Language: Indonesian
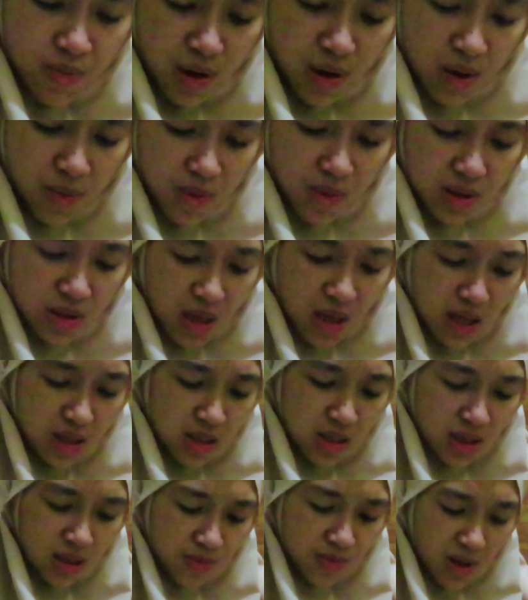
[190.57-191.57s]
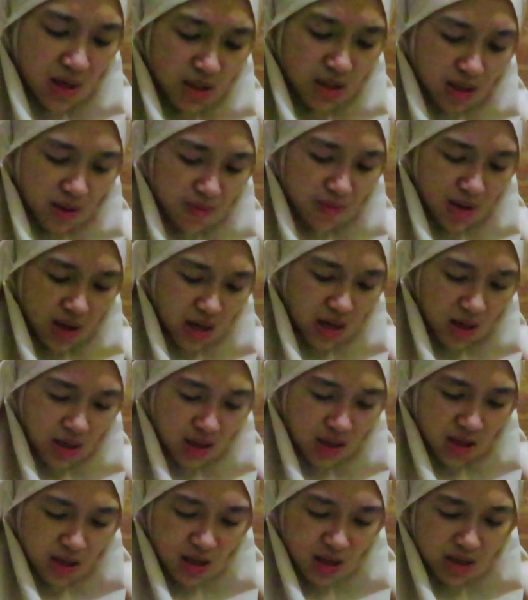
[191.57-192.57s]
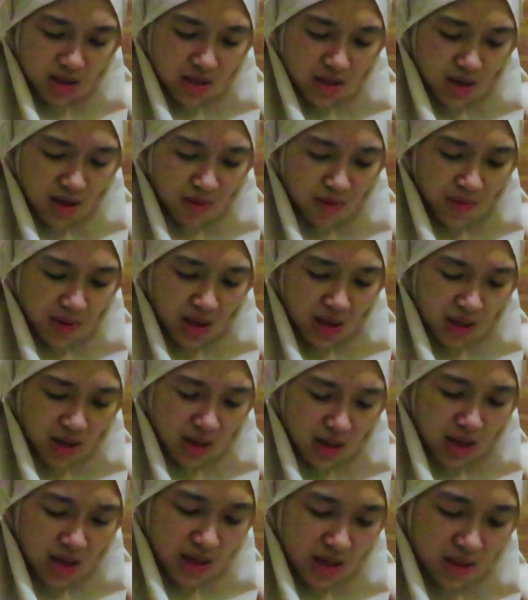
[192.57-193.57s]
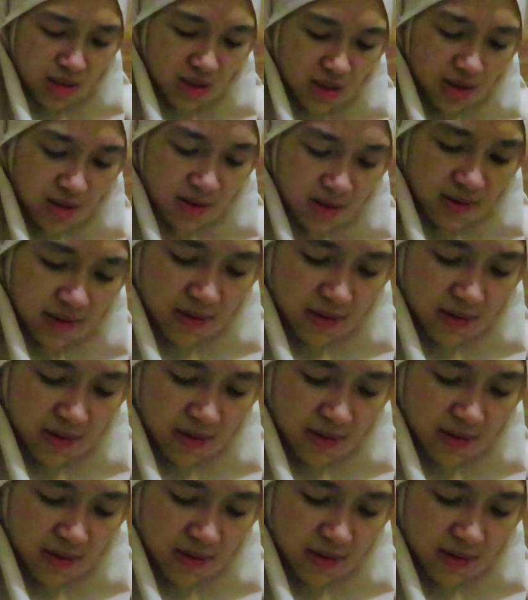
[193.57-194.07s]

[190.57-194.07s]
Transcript: Pakai betadin malah tambah jadi merah guys